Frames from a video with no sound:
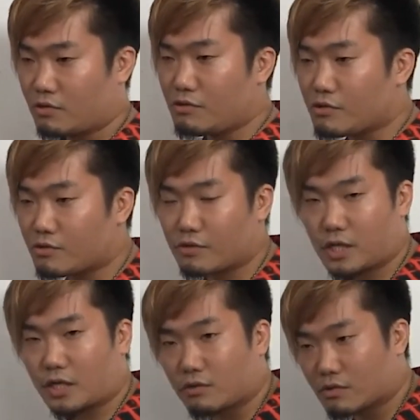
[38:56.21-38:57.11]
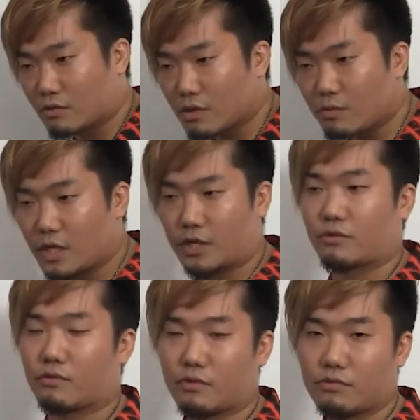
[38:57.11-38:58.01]
優勝したけどそうでもない
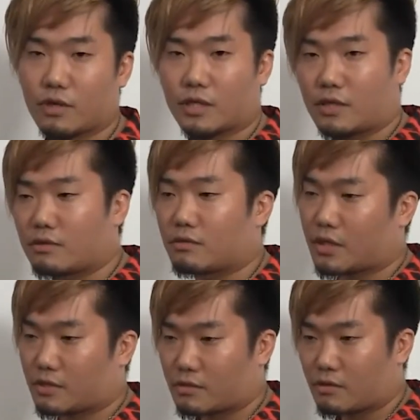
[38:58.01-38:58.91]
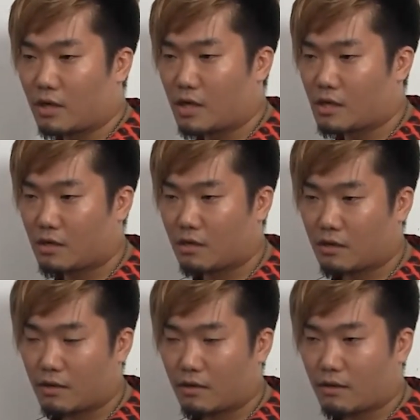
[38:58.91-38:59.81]
人っていうのが出てくるわけです。
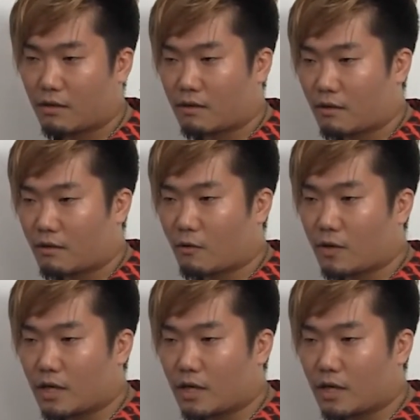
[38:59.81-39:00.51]
これ